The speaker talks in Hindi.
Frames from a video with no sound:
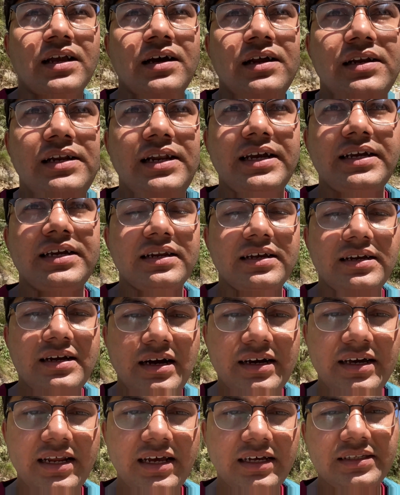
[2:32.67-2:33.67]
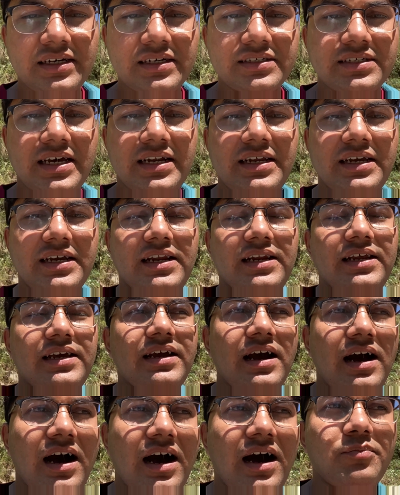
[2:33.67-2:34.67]
लेकिन गंगरिया तक जाने के लिए
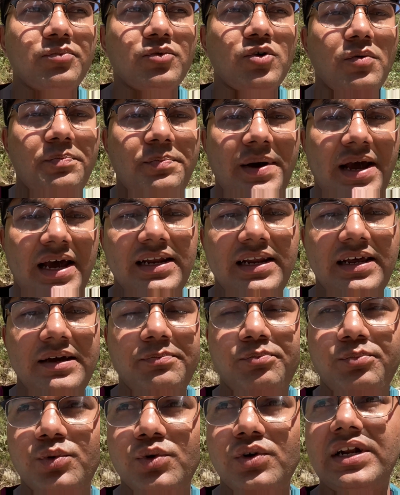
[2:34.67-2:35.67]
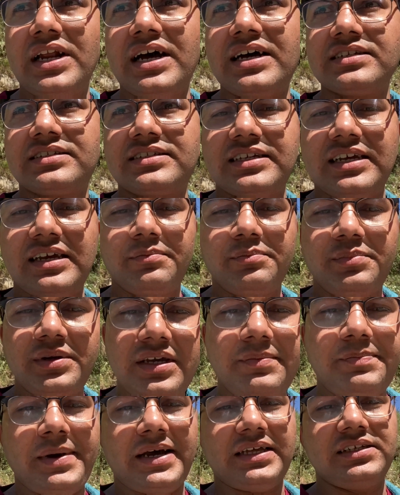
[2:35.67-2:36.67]
आपको पहले पुलना से
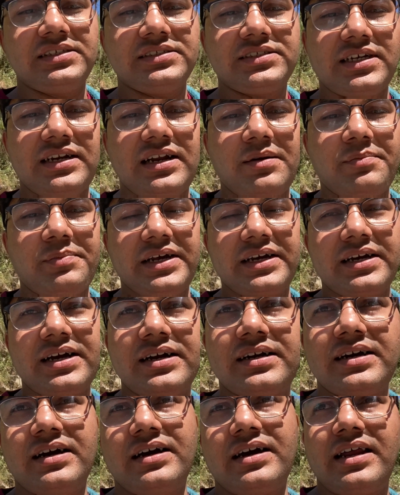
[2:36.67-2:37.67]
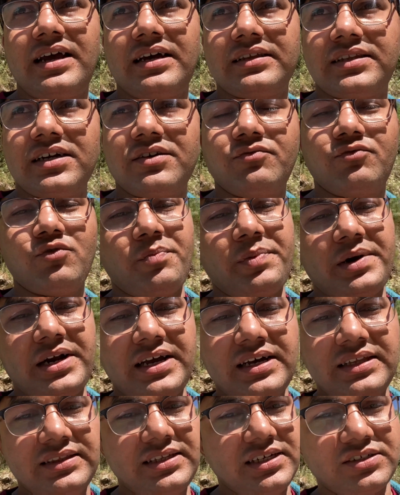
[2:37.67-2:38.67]
भी पैदल चलना पड़ेगा गंगरिया तक वो
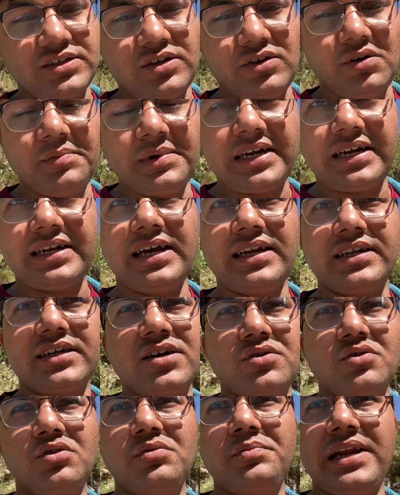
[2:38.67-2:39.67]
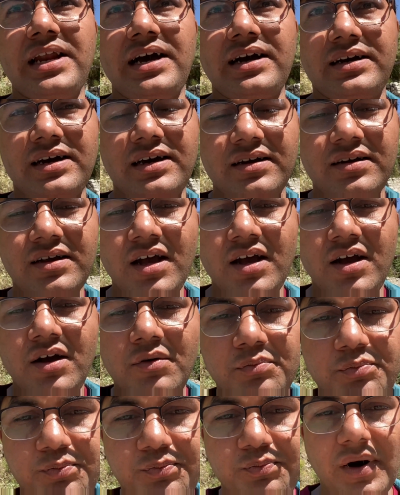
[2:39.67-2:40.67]
पड़ेगा दस किलोमीटर यानी कि कुल मिलाकर
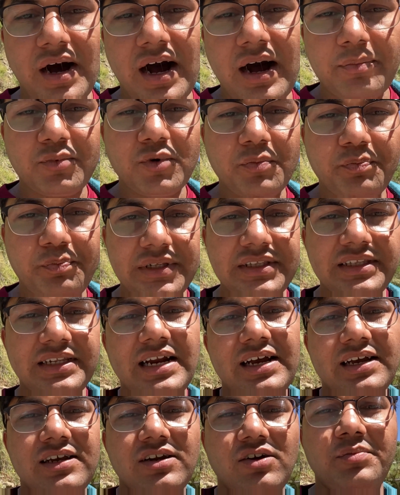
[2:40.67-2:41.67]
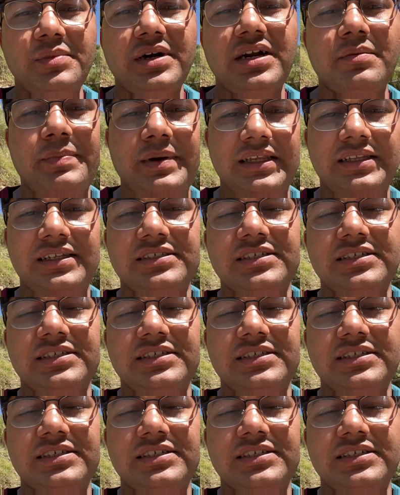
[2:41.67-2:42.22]
आपको पंद्रह किलोमीटर पैदल